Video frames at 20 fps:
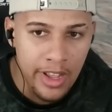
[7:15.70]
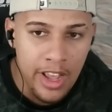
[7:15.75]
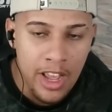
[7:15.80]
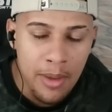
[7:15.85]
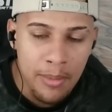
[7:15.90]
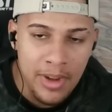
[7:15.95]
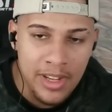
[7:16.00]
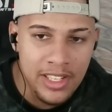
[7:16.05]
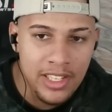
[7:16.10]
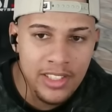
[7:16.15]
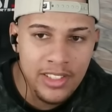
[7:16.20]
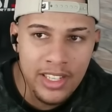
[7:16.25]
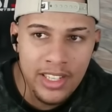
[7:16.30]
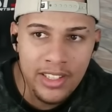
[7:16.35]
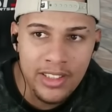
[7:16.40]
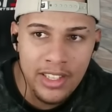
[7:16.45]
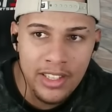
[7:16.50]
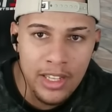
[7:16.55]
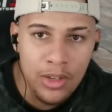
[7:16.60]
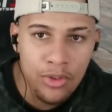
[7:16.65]
mas eles têm
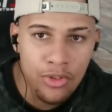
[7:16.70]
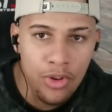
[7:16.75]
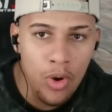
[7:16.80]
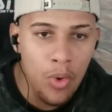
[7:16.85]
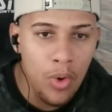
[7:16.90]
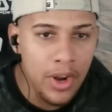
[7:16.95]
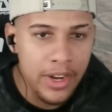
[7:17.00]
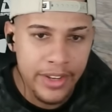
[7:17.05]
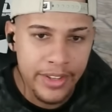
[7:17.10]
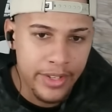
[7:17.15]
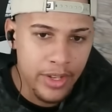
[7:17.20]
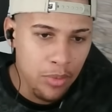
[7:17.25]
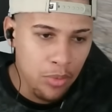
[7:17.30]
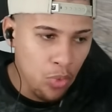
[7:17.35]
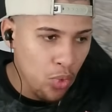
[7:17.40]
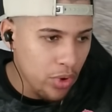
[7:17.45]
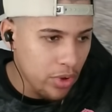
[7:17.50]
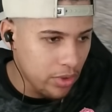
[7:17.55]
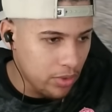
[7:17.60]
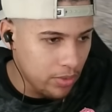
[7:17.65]
que entender que o jogo cresceu
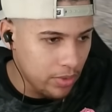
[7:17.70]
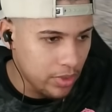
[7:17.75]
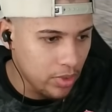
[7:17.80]
muito.